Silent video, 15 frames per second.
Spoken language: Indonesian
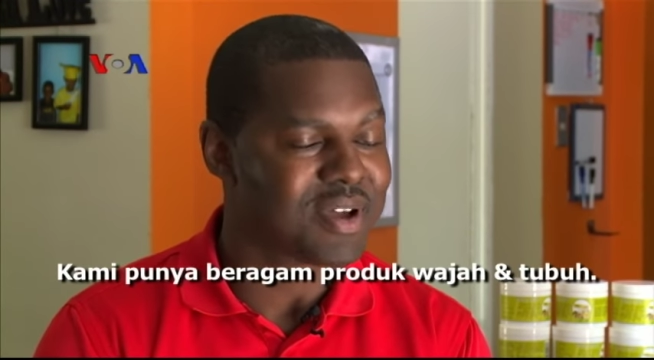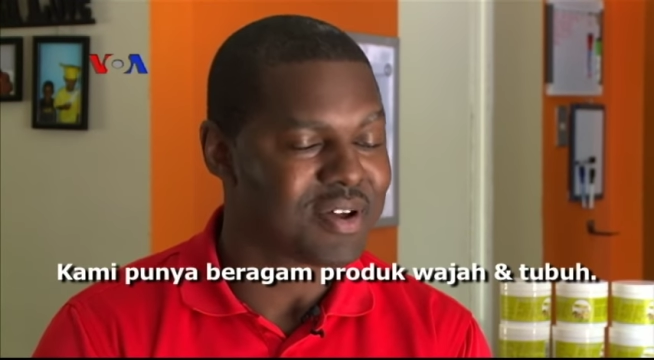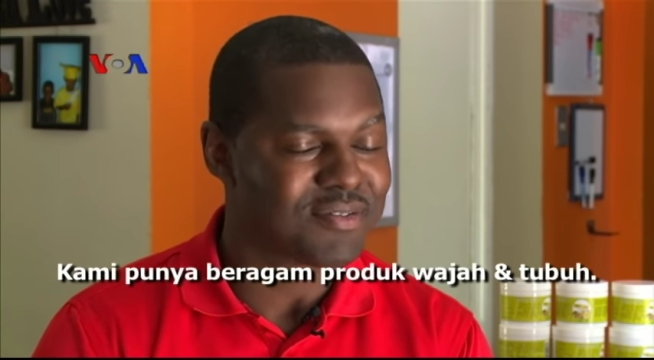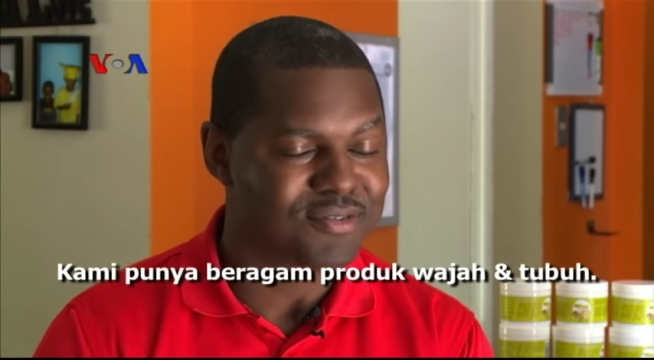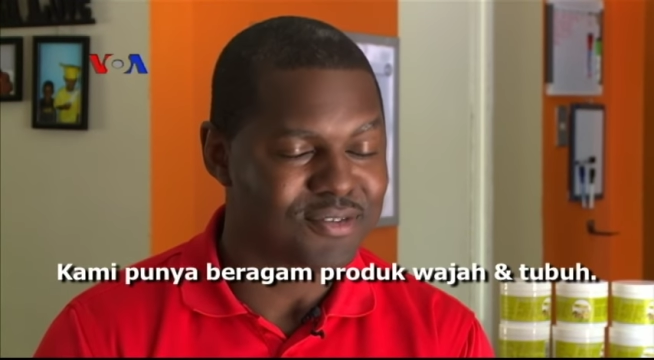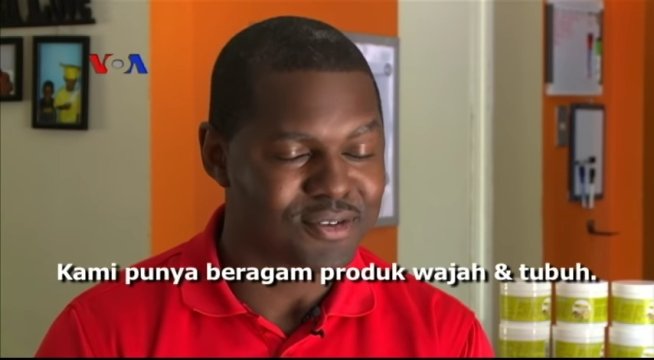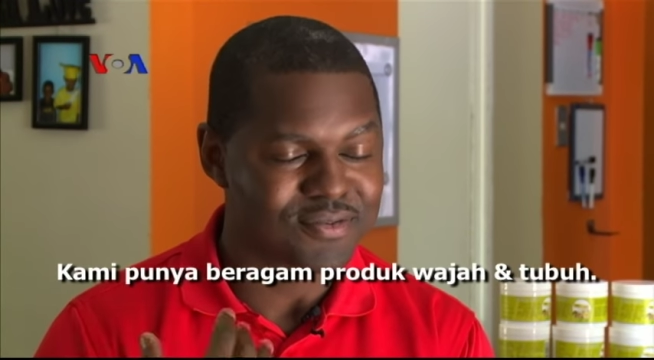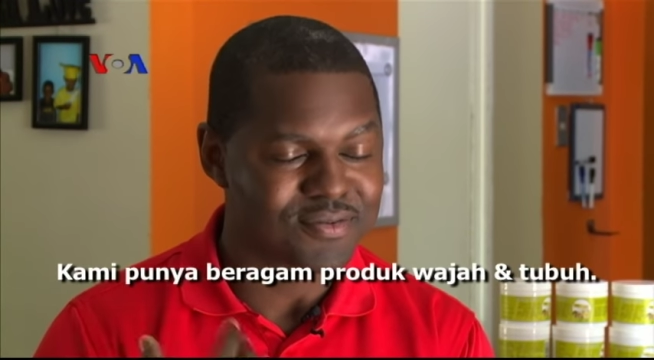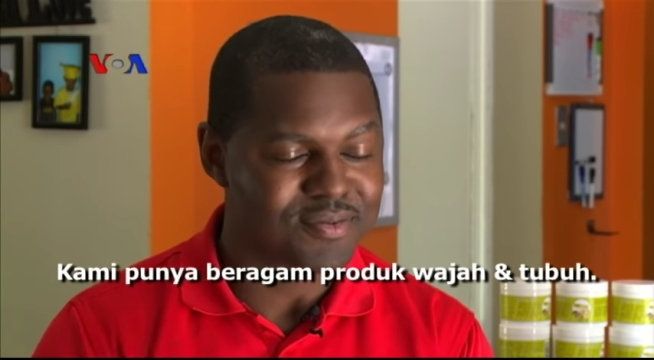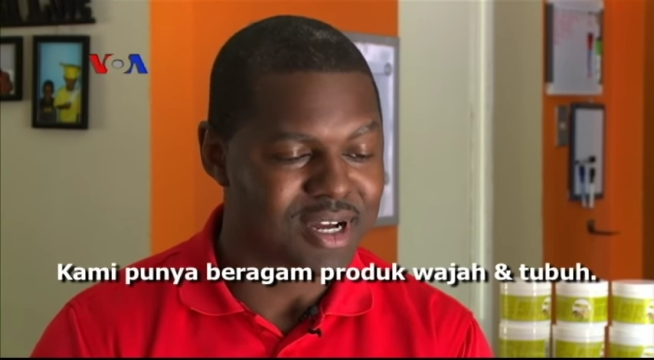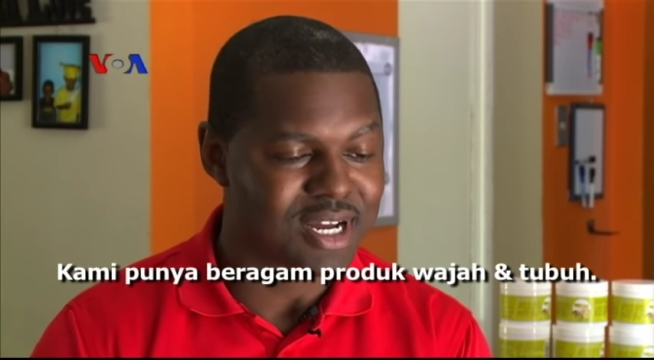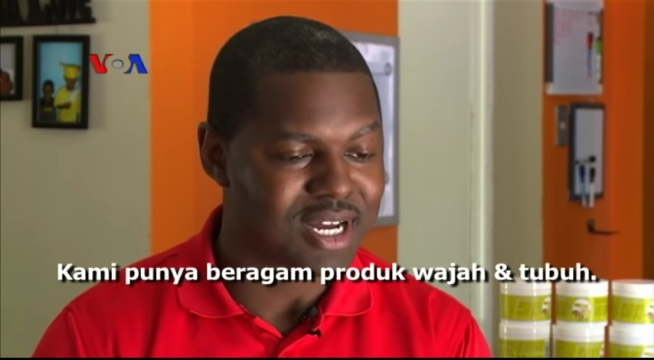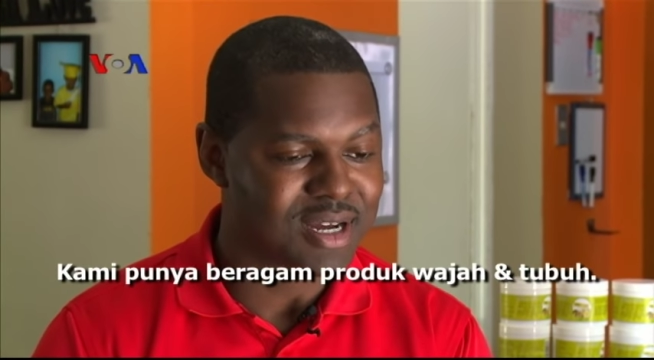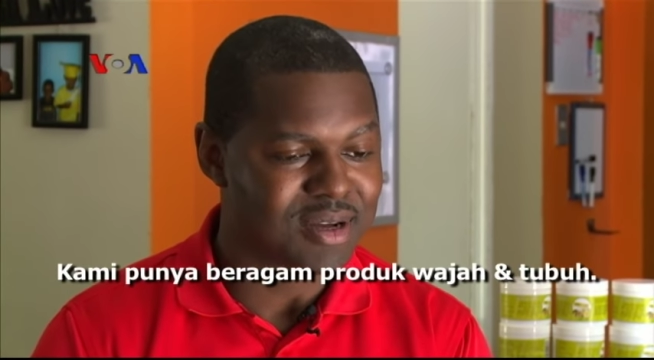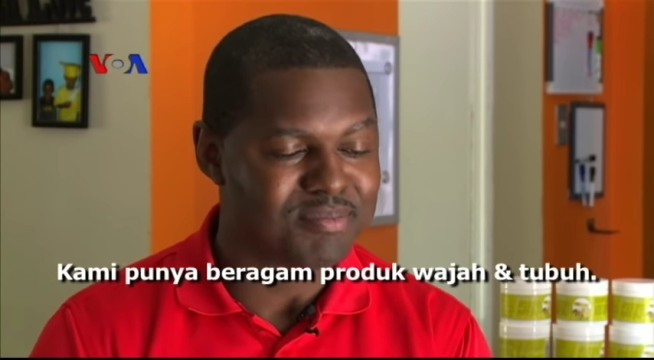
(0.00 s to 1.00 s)
We have a full
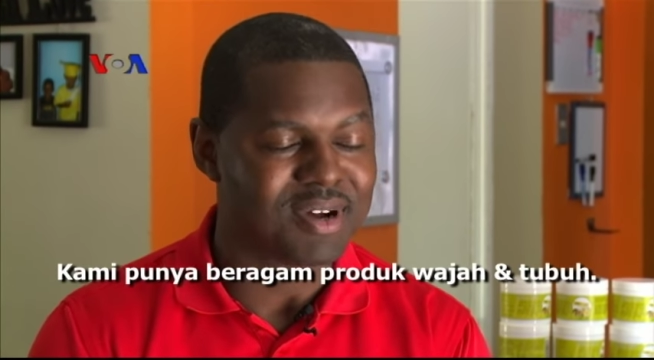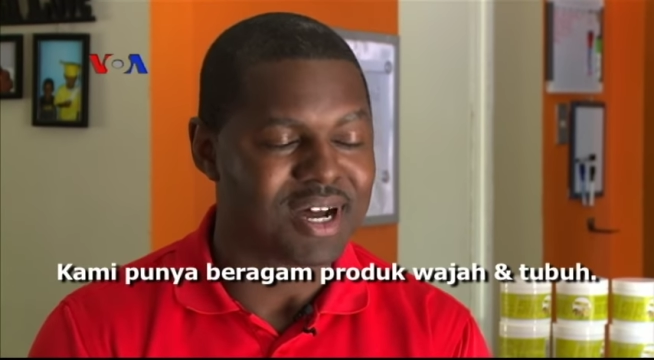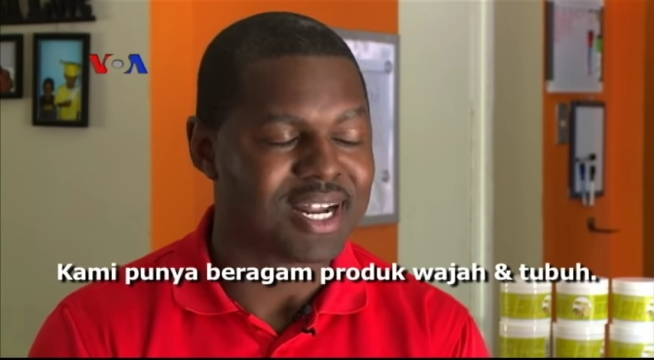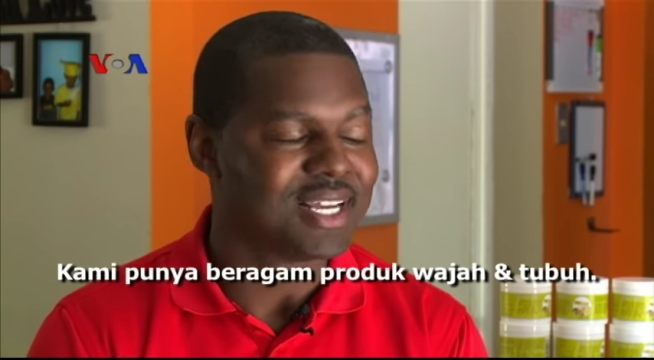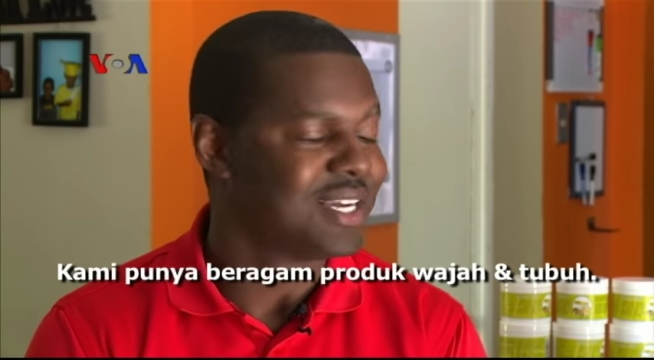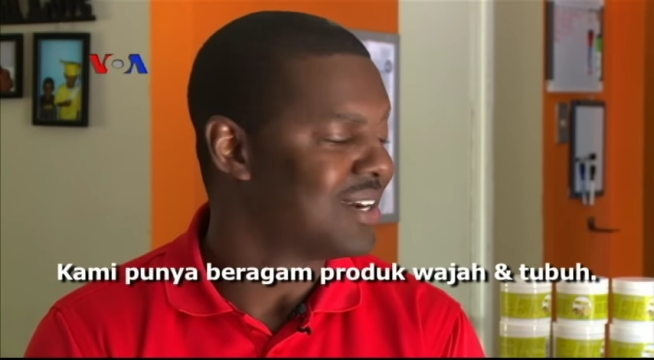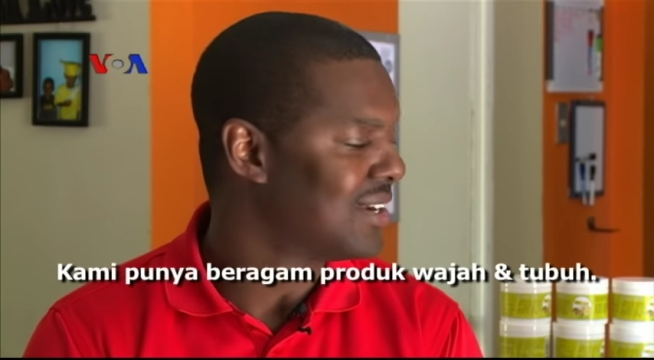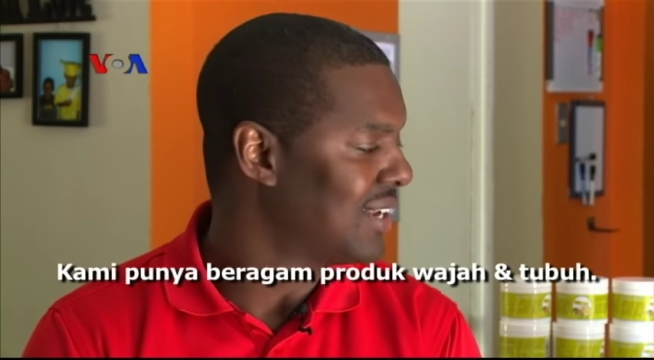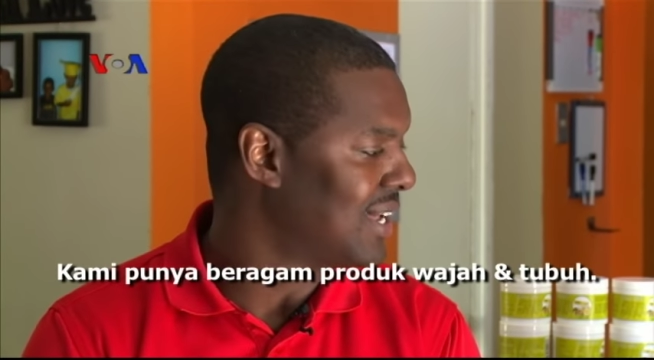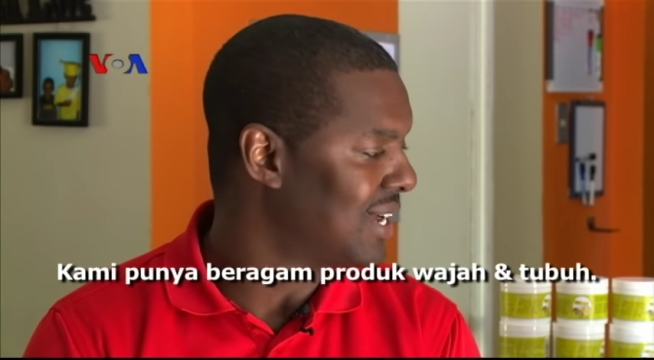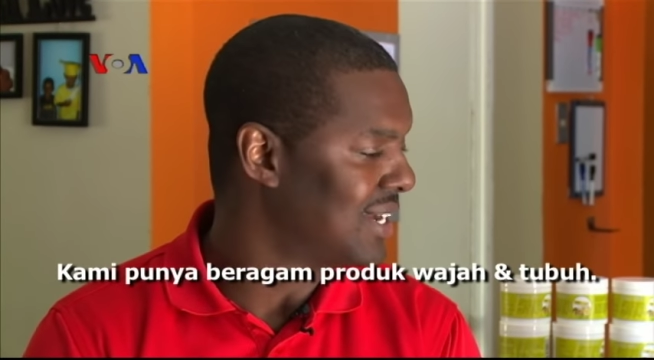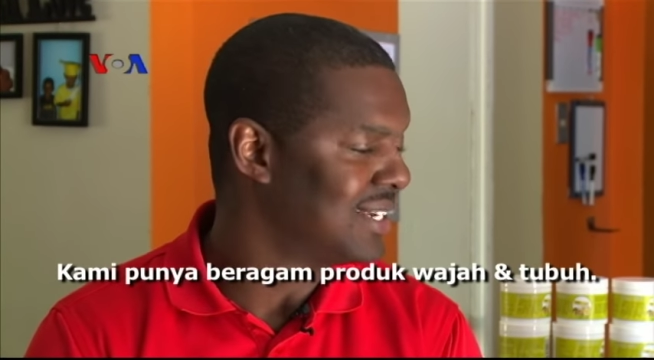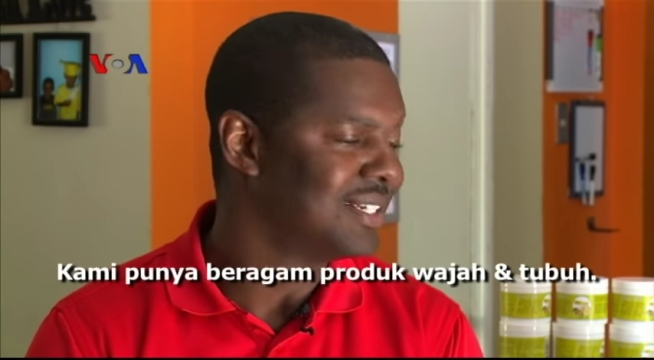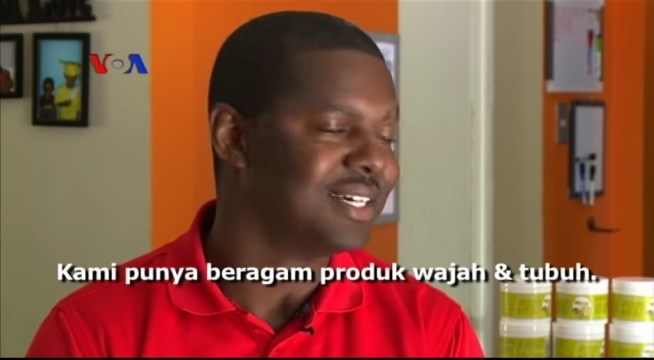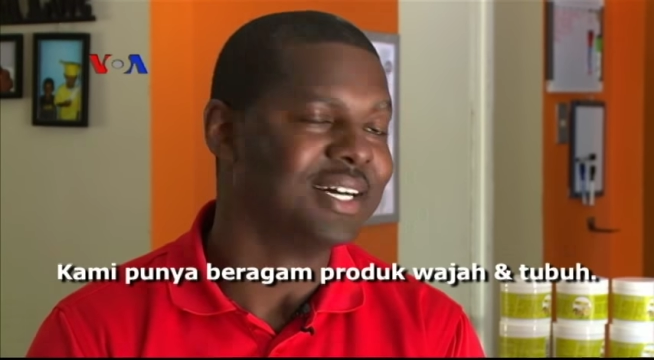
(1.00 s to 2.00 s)
uh, body care line.